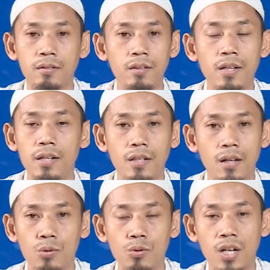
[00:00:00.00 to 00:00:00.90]
tidak
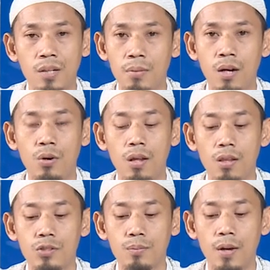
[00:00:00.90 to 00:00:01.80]
diragukan bahwa
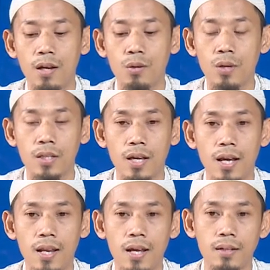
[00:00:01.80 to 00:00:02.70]
Allah Subhanahu wa
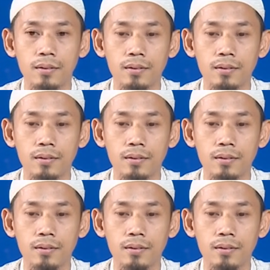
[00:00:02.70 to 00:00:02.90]
taala